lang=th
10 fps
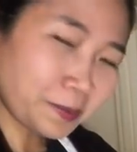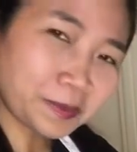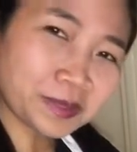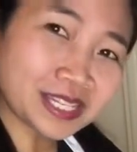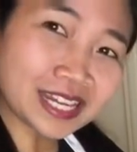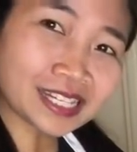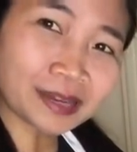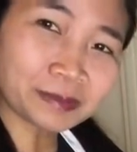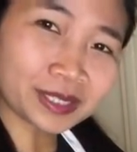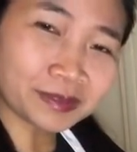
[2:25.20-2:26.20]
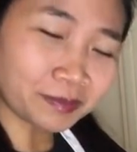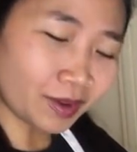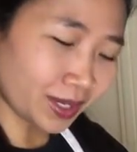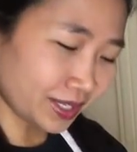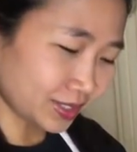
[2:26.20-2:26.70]
เพื่อนๆอย่าทำกิน
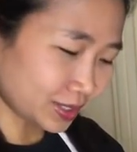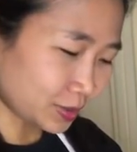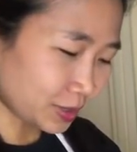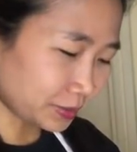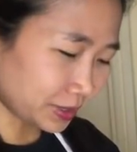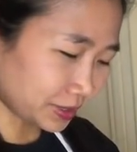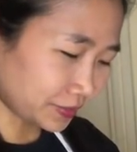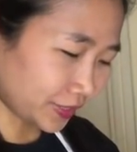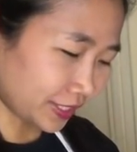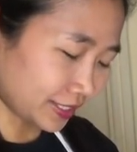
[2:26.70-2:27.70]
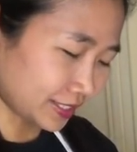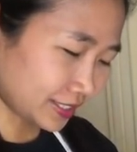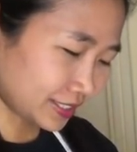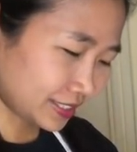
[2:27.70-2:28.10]
บ่อย เดี๋ยวจะอ้วนเหมือนแมน